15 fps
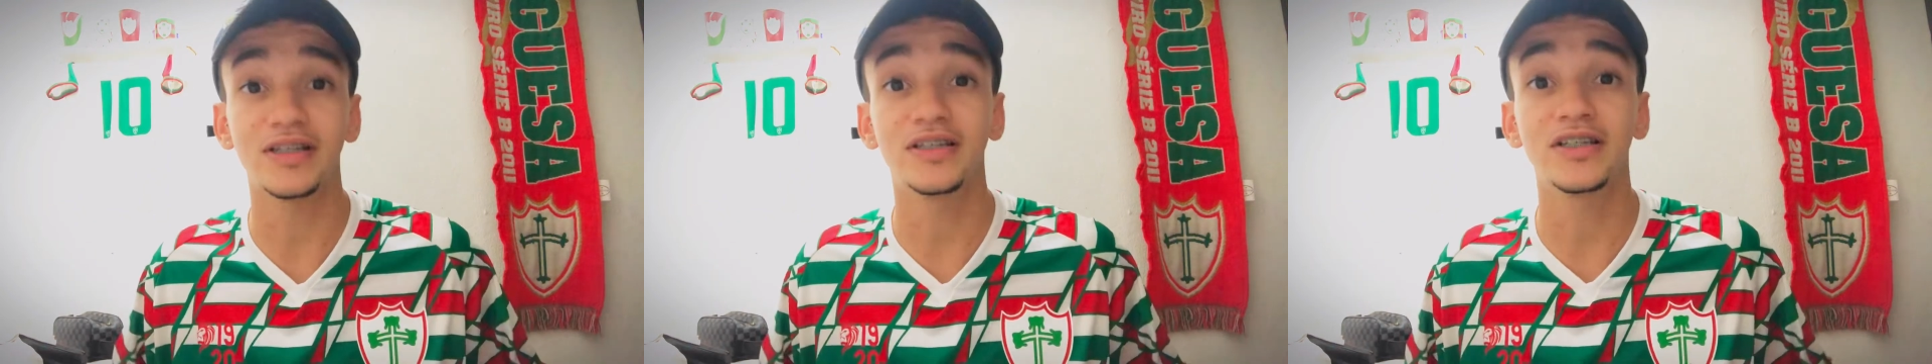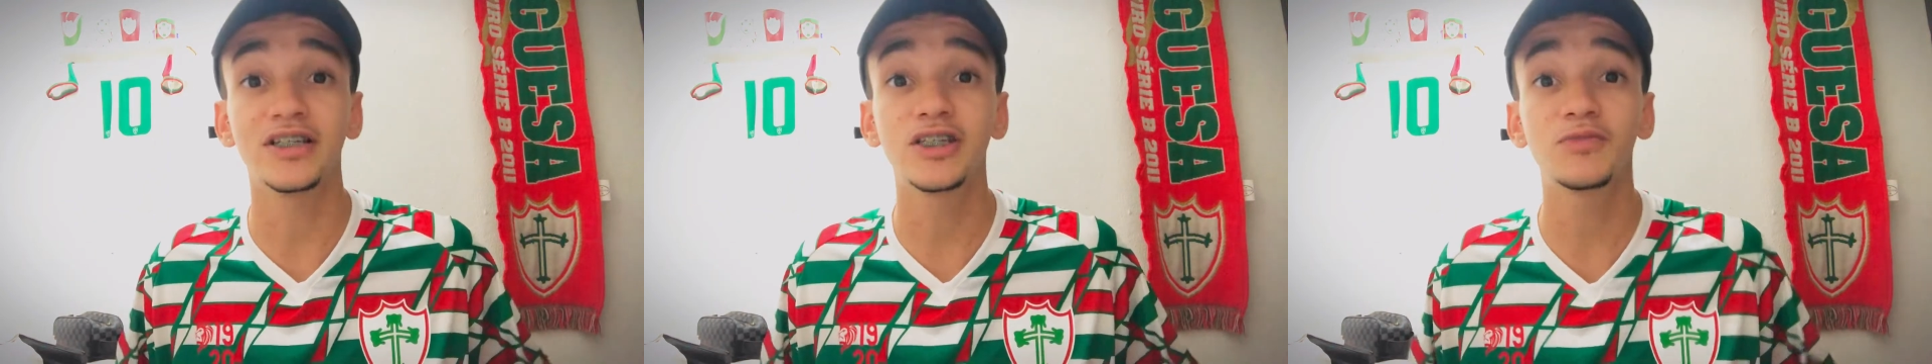
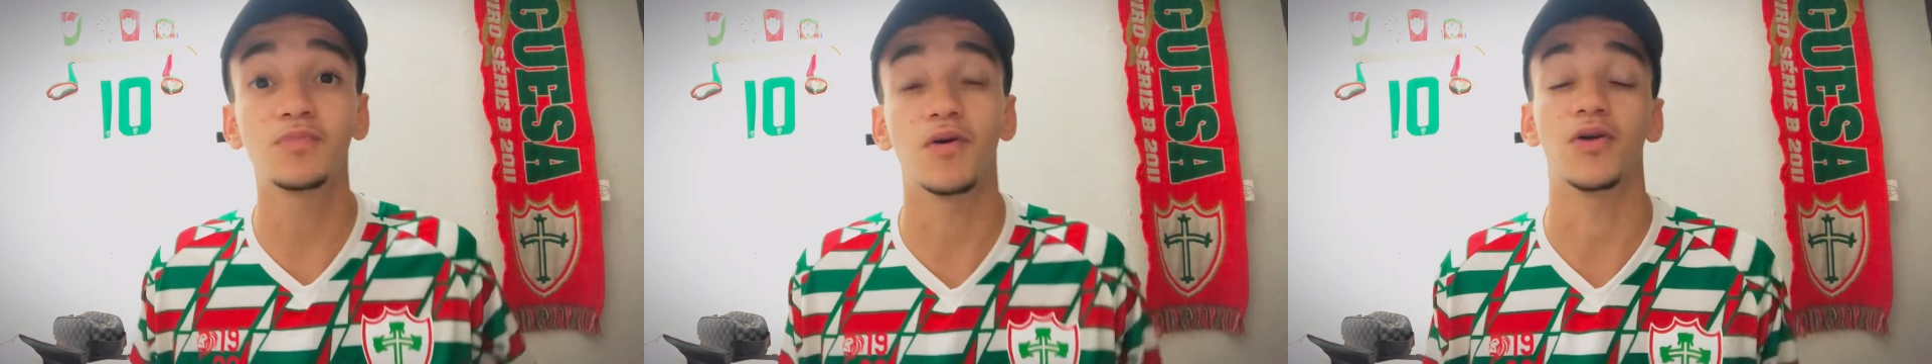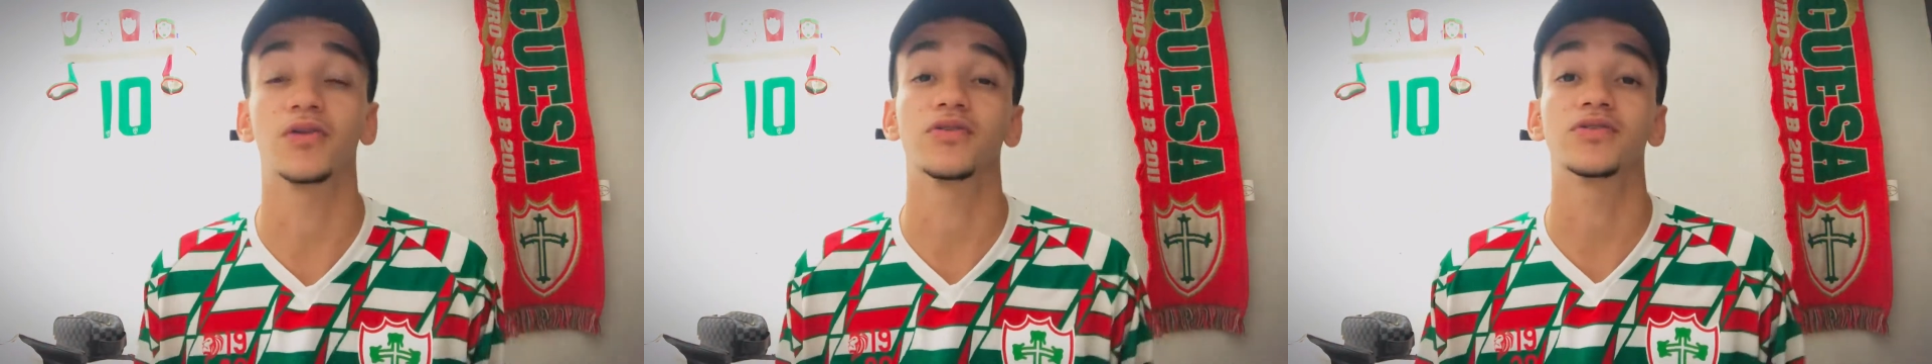de
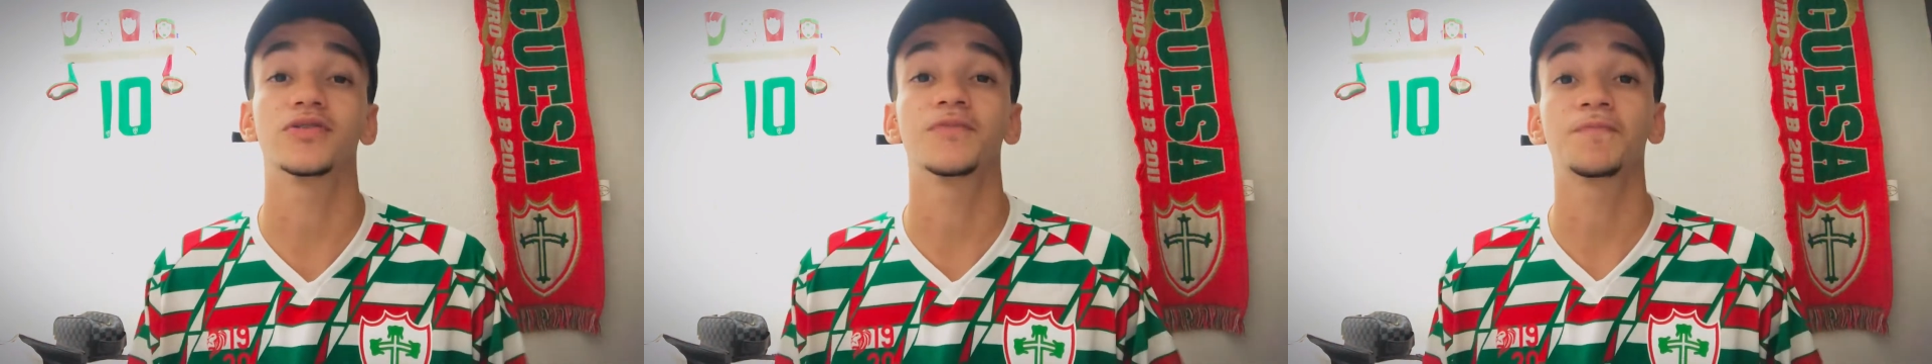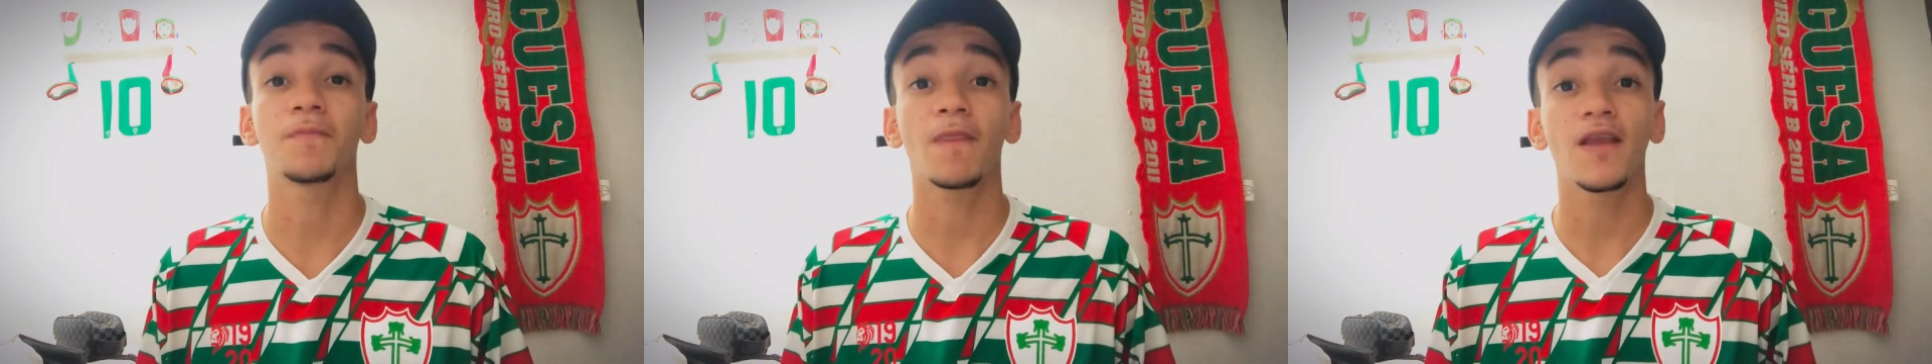esportes,
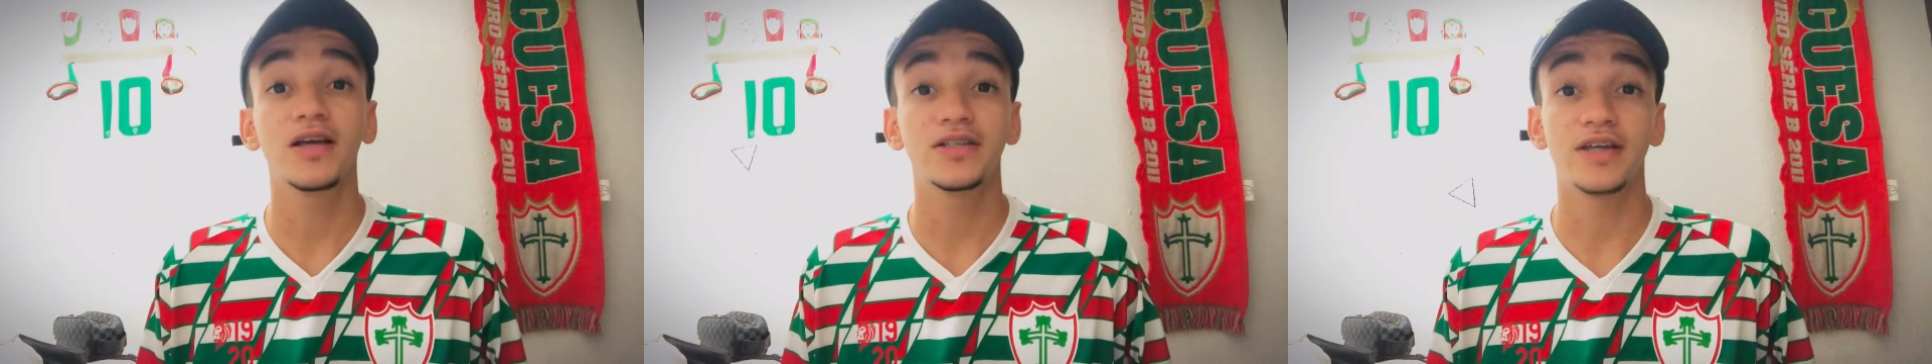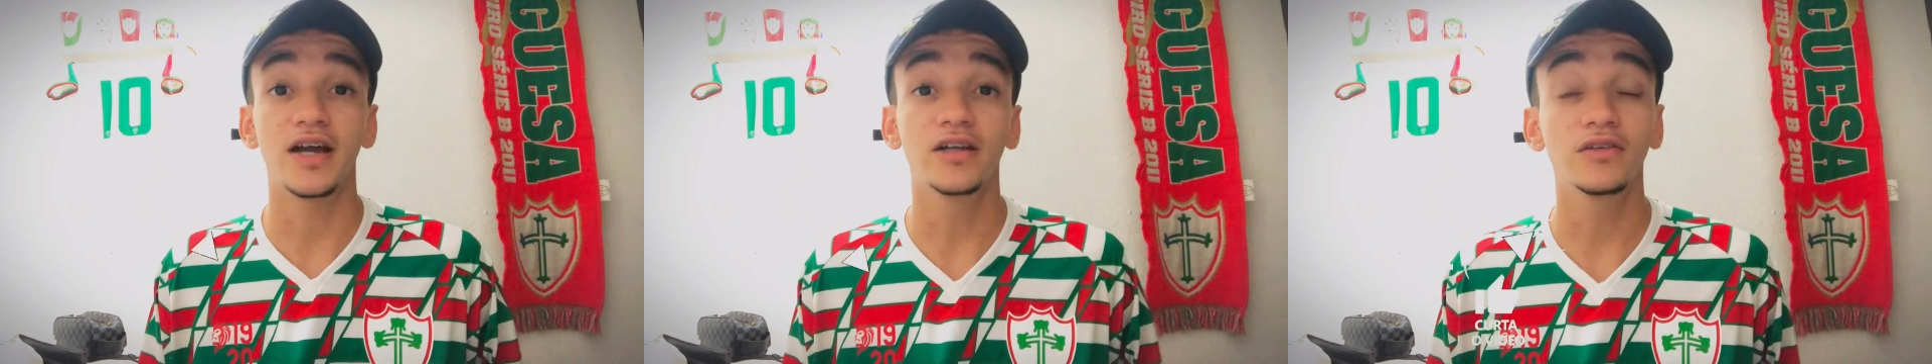
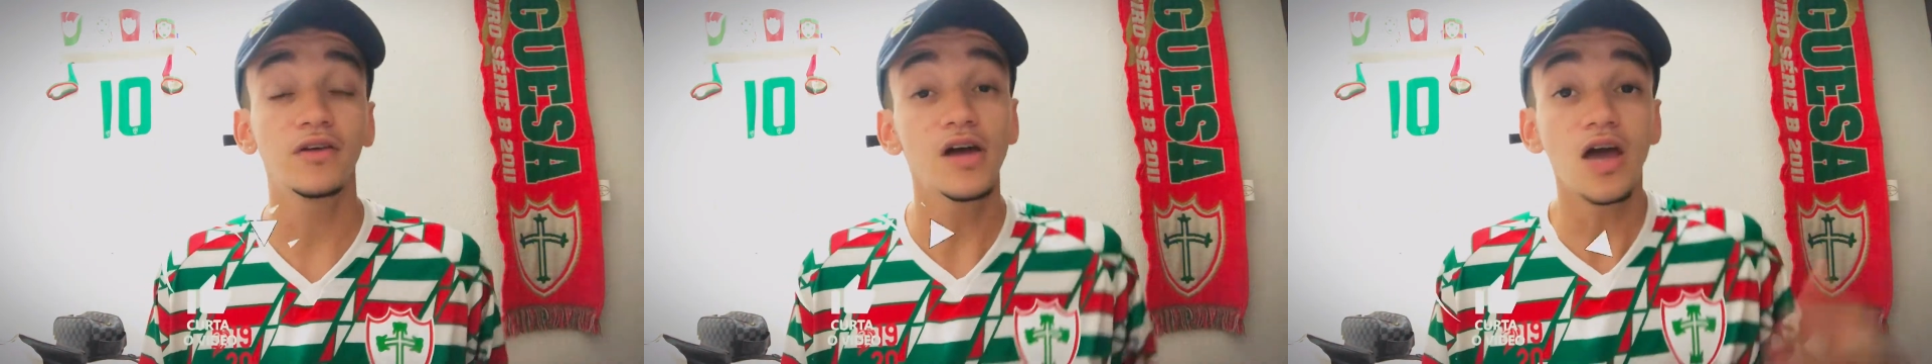certo?